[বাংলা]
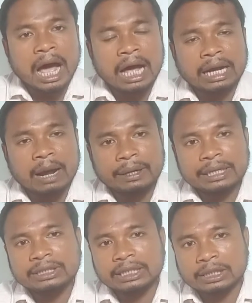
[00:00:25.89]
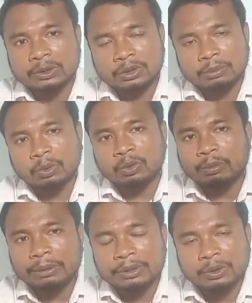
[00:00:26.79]
আর আমার এই চ্যানেলে যদি
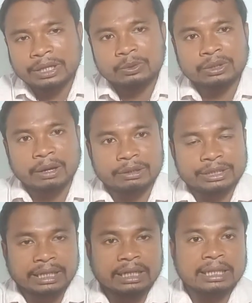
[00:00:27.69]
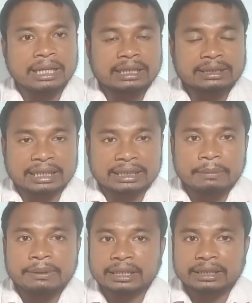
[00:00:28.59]
প্রথমবার ভিডিও দেখছো তাহলে চ্যানেলটি
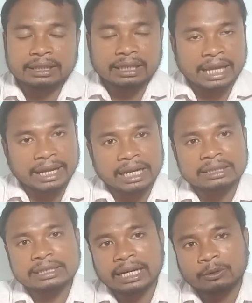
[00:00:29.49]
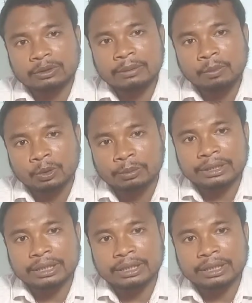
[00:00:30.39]
সাবস্ক্রাইবের সাথে সাথে লাইক আর শেয়ার করতে ভুলবেন